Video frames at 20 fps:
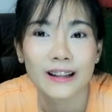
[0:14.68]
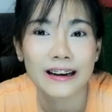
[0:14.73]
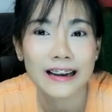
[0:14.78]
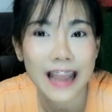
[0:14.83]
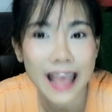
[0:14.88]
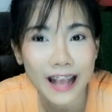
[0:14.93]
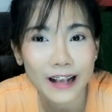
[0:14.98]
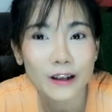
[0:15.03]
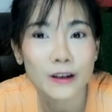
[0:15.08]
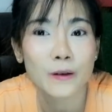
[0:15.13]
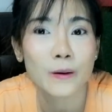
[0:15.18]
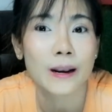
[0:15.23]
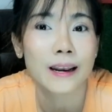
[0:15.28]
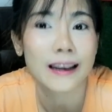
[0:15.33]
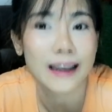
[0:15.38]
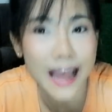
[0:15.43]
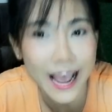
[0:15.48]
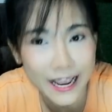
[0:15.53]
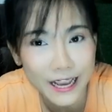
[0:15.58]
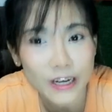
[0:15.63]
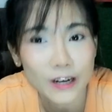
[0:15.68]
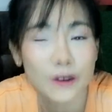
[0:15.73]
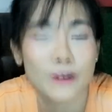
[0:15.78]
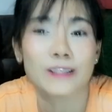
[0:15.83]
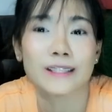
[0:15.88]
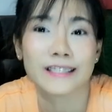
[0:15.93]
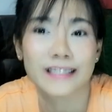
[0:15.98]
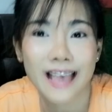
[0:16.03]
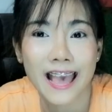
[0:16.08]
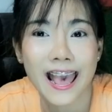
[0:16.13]
และกดไลค์ก
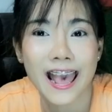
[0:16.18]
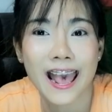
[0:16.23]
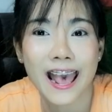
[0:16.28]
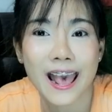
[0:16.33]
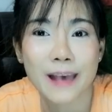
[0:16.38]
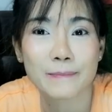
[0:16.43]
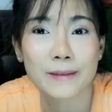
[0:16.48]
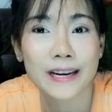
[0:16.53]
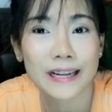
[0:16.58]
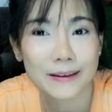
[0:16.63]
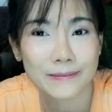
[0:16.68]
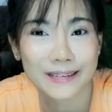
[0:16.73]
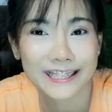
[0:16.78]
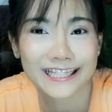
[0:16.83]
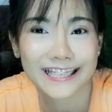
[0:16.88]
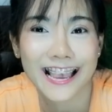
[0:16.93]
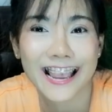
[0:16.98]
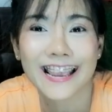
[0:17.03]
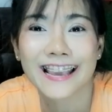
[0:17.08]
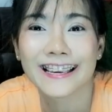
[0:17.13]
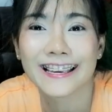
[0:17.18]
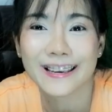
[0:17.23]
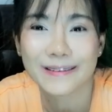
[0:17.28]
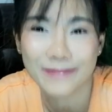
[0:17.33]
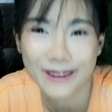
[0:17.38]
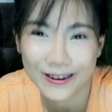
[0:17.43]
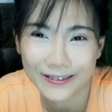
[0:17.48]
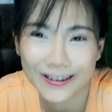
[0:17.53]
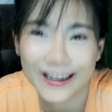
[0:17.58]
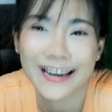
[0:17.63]
ดแชร์เป็นกำลังใจให้คลิป
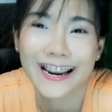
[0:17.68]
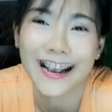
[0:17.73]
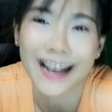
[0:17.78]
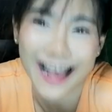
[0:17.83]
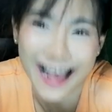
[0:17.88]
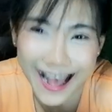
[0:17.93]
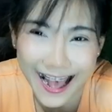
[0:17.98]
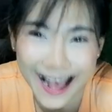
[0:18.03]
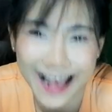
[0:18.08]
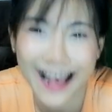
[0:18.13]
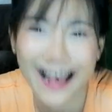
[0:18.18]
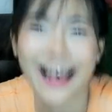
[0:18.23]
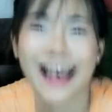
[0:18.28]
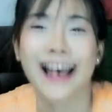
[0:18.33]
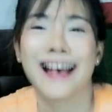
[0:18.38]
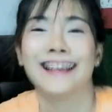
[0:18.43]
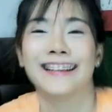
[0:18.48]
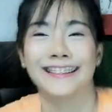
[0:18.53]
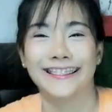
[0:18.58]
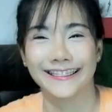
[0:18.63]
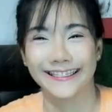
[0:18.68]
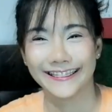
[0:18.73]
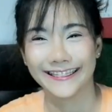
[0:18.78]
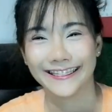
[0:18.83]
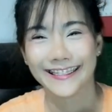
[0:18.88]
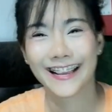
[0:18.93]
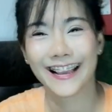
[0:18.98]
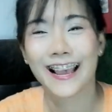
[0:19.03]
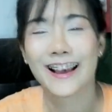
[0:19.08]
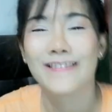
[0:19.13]
เราด้วยนะคะ
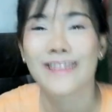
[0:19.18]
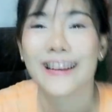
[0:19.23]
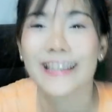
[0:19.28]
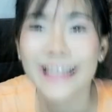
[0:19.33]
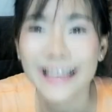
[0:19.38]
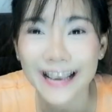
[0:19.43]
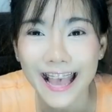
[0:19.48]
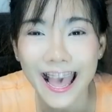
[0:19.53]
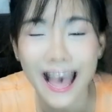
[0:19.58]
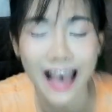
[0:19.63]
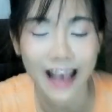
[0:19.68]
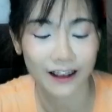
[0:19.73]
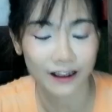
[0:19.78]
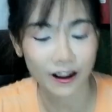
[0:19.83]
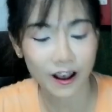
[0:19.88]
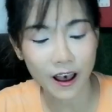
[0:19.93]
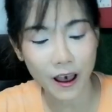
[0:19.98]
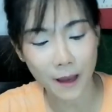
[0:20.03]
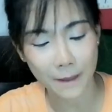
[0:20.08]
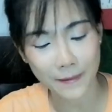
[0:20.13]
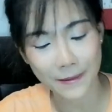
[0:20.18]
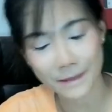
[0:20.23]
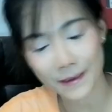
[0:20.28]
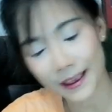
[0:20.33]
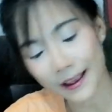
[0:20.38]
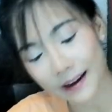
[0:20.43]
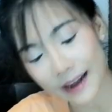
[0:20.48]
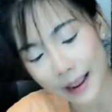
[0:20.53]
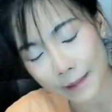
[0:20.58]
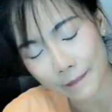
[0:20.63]
วันนี้ค่ะก็ไม่มี
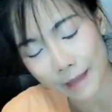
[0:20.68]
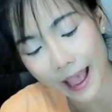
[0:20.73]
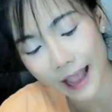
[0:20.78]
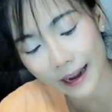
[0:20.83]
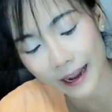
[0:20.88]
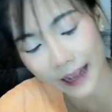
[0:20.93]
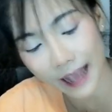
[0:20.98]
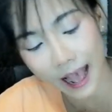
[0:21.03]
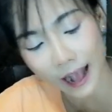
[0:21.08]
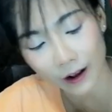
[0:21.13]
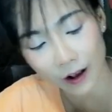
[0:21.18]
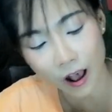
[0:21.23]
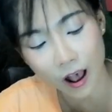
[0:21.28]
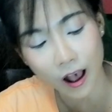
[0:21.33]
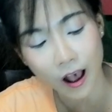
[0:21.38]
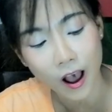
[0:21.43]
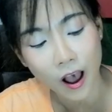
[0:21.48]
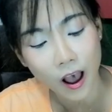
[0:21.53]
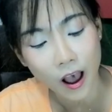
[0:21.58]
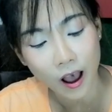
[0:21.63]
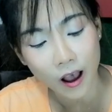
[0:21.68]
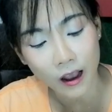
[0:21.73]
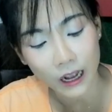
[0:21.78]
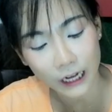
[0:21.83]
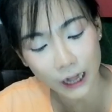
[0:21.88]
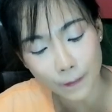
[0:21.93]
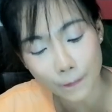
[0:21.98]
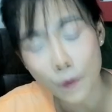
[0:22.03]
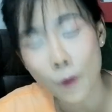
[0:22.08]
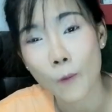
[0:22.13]
อะไรมากนะคะ ก็
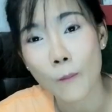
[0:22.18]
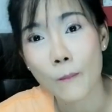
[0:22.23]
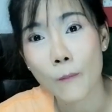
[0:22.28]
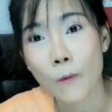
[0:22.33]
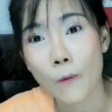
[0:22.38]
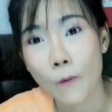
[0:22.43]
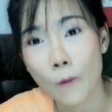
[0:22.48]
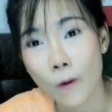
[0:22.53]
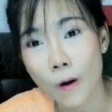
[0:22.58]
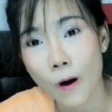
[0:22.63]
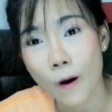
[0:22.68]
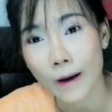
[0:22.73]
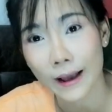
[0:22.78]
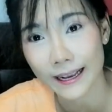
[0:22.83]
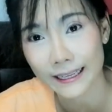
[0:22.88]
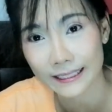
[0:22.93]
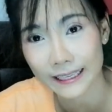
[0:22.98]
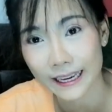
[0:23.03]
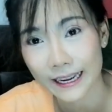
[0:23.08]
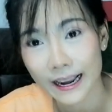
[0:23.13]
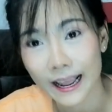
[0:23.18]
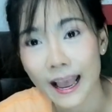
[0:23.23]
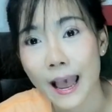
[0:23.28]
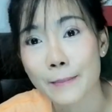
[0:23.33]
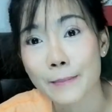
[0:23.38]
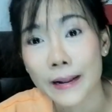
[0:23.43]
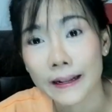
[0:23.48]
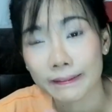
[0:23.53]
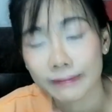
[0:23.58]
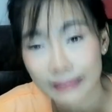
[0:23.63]
กระปุกหมูของเอ็งจี้นะคะ
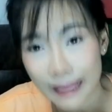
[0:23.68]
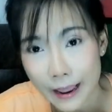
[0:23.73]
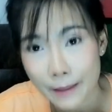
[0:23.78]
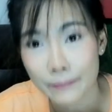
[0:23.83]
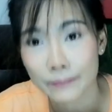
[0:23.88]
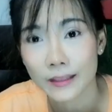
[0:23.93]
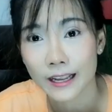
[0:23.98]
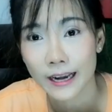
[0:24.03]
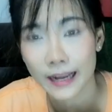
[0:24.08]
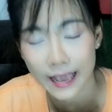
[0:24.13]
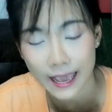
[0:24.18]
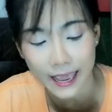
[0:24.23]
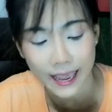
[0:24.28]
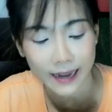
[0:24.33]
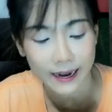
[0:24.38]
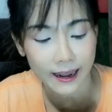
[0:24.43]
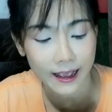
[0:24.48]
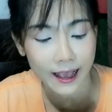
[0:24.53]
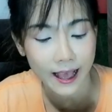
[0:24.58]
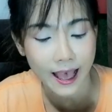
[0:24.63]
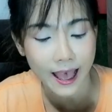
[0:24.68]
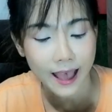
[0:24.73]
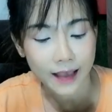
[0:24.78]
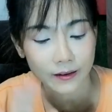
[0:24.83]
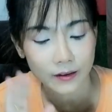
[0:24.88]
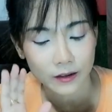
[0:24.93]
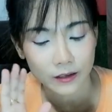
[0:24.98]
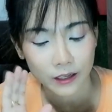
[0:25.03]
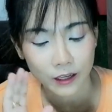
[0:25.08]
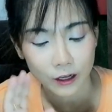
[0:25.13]
มันเต็มนั่นเองนะคะ
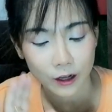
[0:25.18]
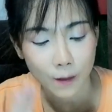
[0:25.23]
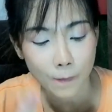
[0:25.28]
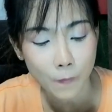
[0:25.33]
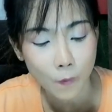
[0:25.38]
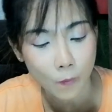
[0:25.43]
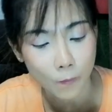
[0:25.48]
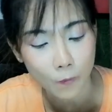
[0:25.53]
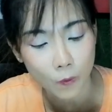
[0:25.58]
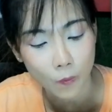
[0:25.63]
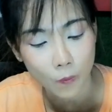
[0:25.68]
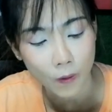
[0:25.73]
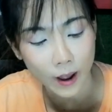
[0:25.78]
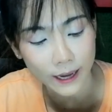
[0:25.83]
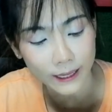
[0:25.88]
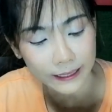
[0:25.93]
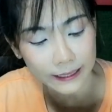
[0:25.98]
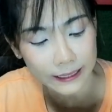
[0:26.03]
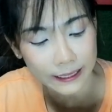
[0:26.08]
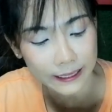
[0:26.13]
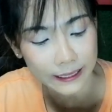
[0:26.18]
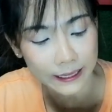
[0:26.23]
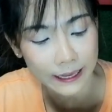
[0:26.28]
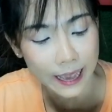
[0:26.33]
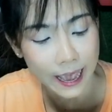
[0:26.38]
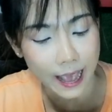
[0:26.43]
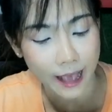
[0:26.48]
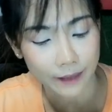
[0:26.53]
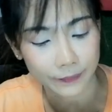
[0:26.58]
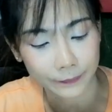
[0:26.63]
กระปุกหมูอันนี้
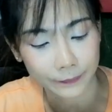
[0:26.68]
เนี่ย